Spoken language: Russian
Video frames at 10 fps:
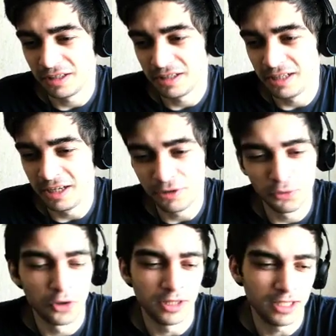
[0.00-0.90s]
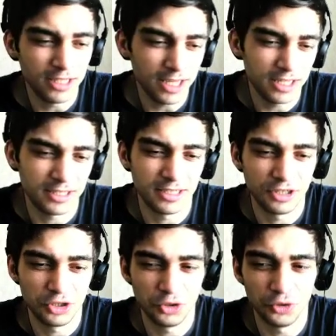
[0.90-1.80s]
с лихвой надеяться,
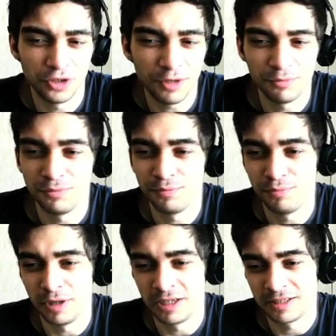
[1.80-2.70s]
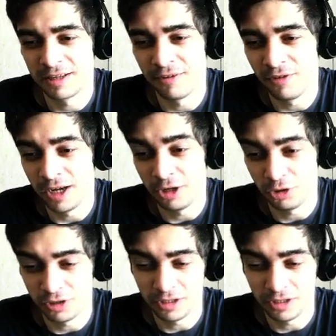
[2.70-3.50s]
что нам пораскрывают